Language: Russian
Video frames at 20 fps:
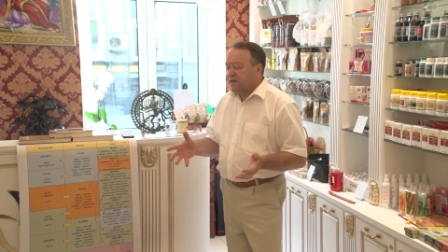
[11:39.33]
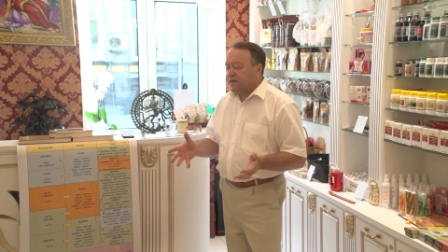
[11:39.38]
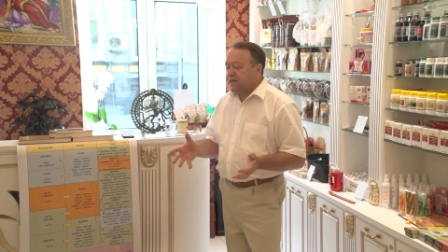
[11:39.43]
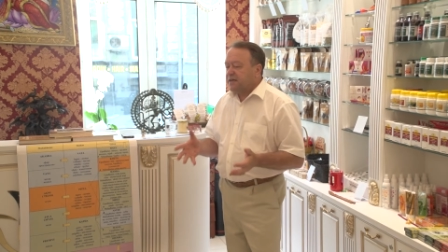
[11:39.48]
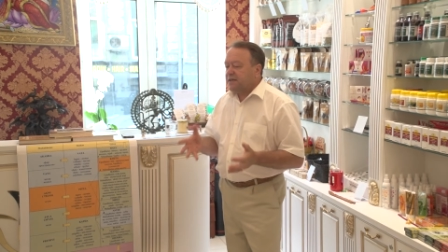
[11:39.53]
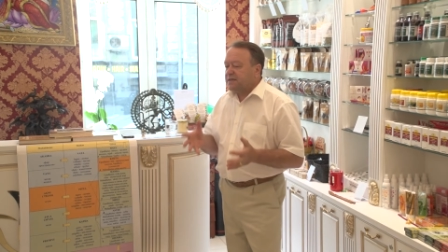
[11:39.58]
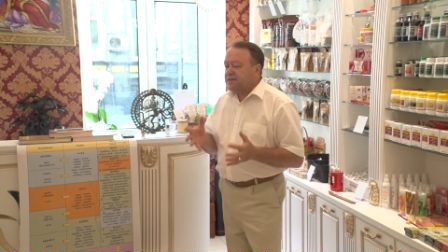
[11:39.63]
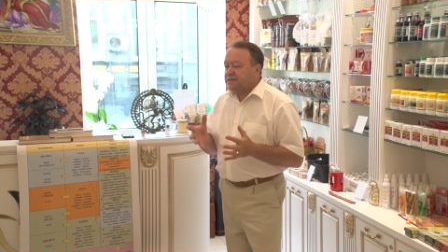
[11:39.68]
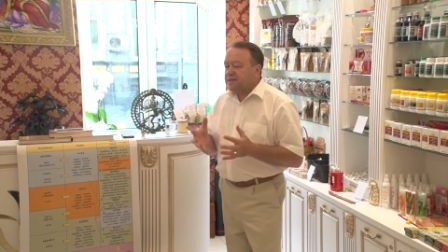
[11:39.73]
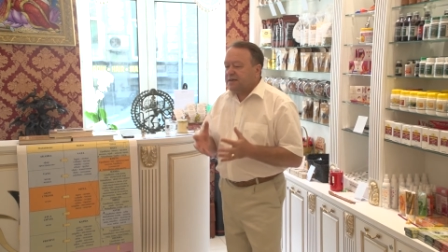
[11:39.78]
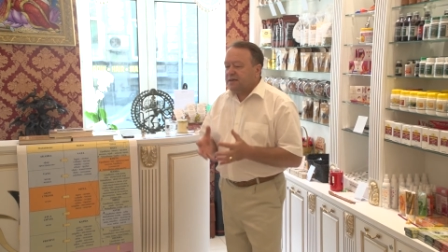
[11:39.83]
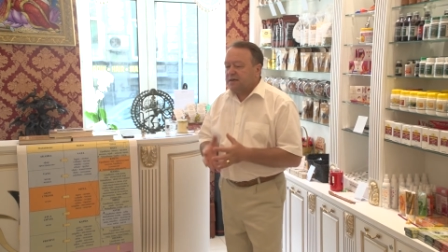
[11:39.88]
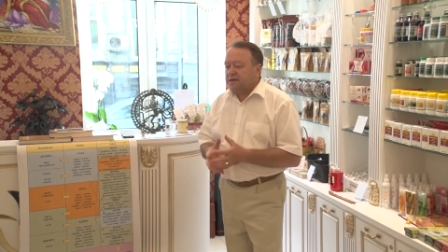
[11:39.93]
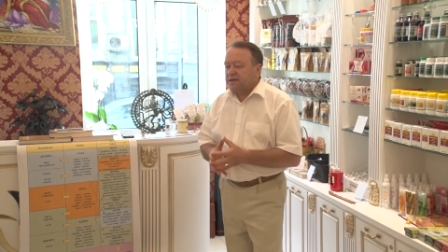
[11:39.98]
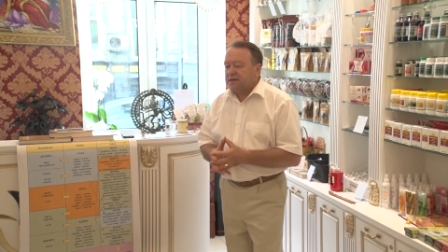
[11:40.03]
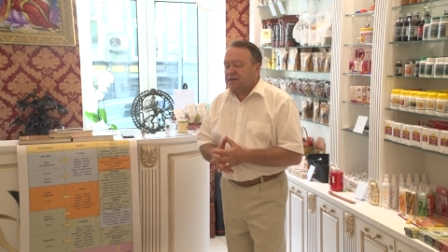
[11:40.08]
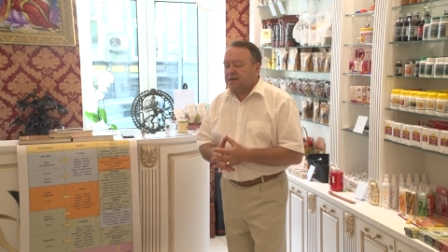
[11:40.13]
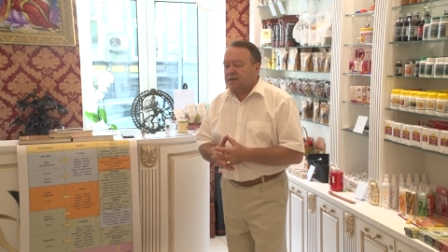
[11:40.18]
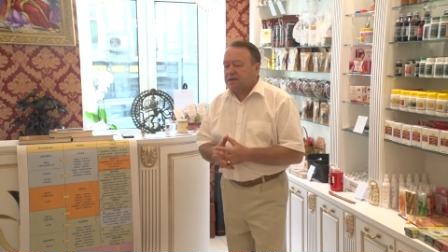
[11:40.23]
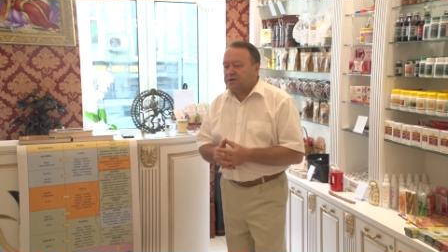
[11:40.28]

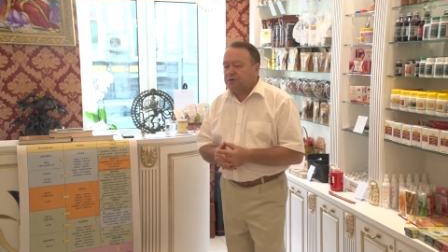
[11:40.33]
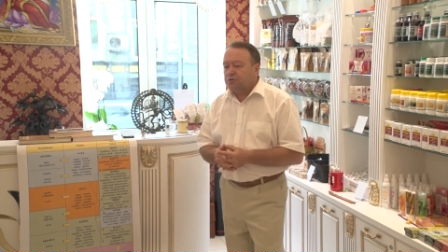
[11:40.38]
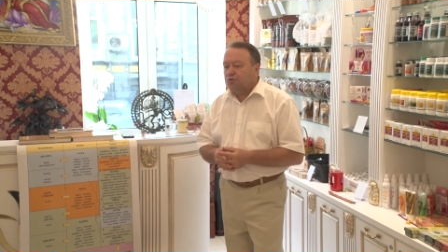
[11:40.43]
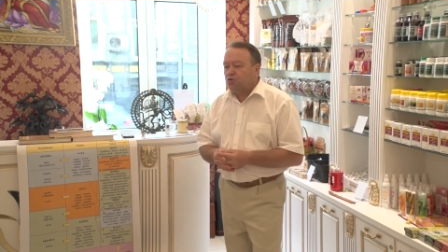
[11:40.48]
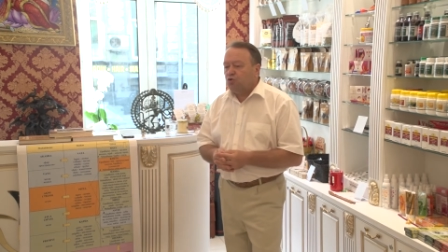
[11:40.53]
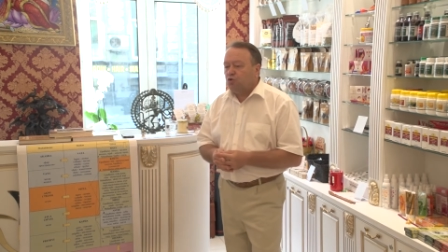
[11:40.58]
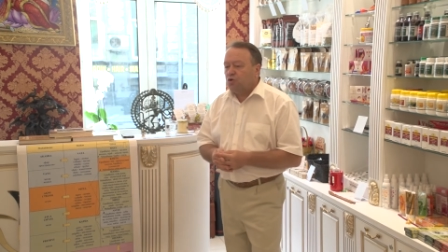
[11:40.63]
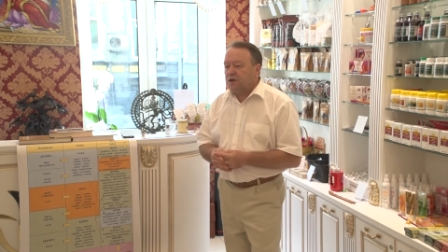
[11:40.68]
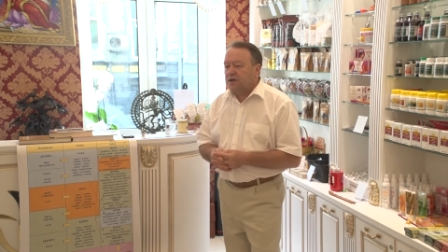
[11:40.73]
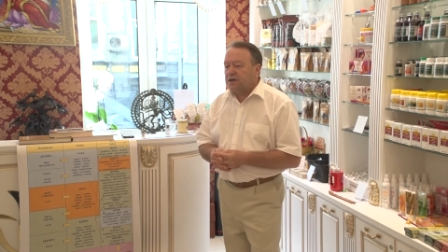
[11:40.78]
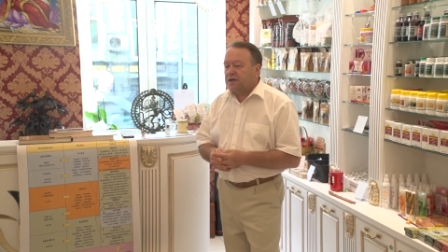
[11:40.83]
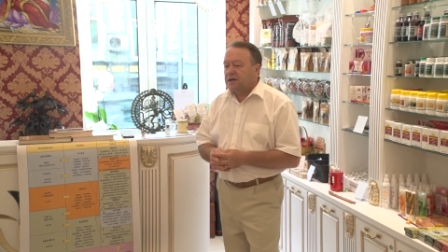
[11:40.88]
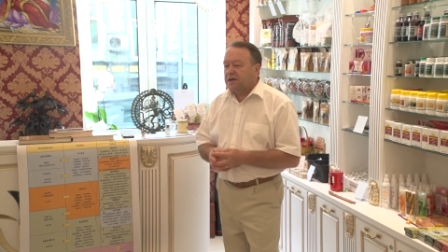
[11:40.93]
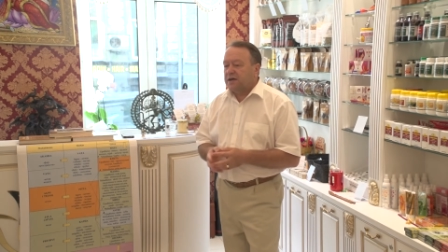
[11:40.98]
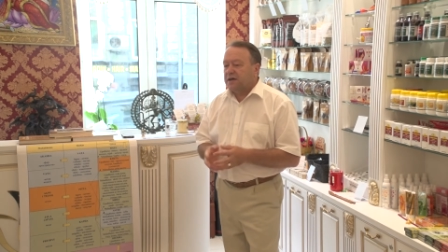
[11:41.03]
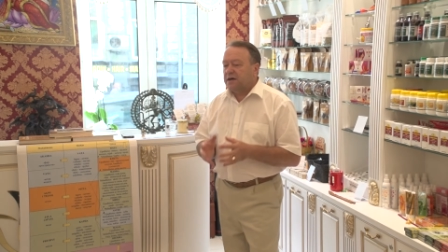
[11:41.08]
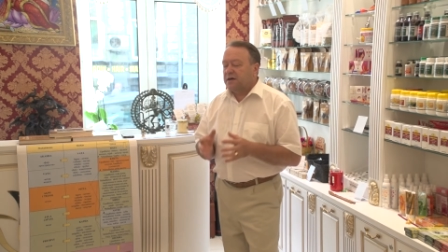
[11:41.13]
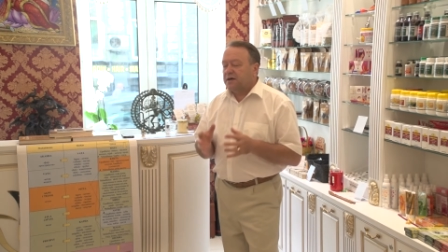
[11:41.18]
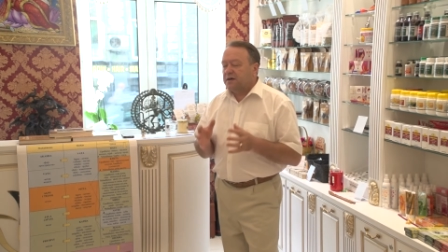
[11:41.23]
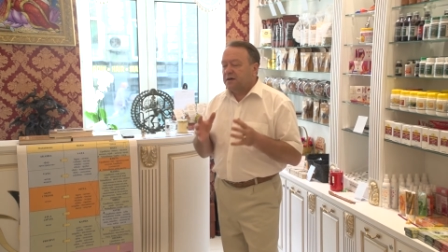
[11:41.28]
Это
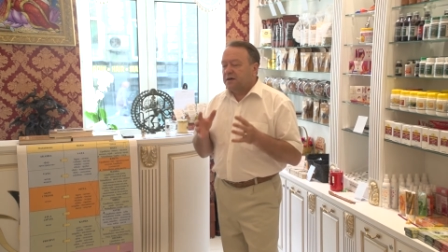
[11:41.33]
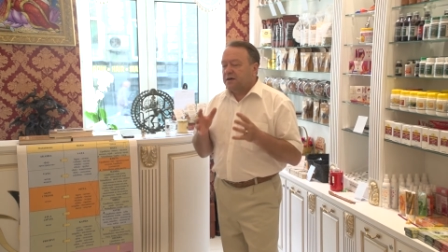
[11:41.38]
краеугольная